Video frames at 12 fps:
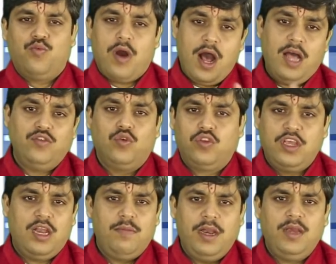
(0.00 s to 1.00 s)
वहां जो
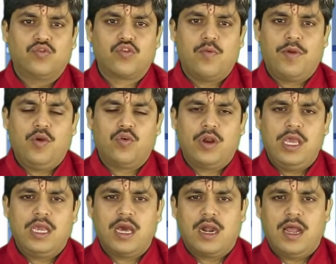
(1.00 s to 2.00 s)
तेल मिले उसको प्रयोग
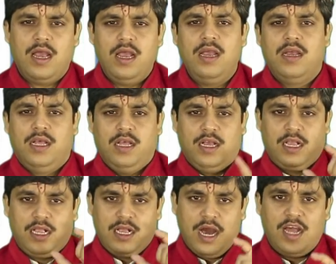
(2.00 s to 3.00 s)
नहीं करना है
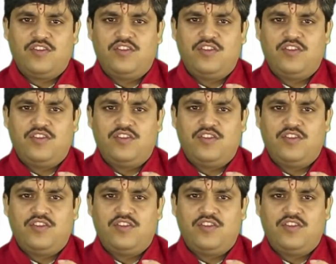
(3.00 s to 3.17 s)
घर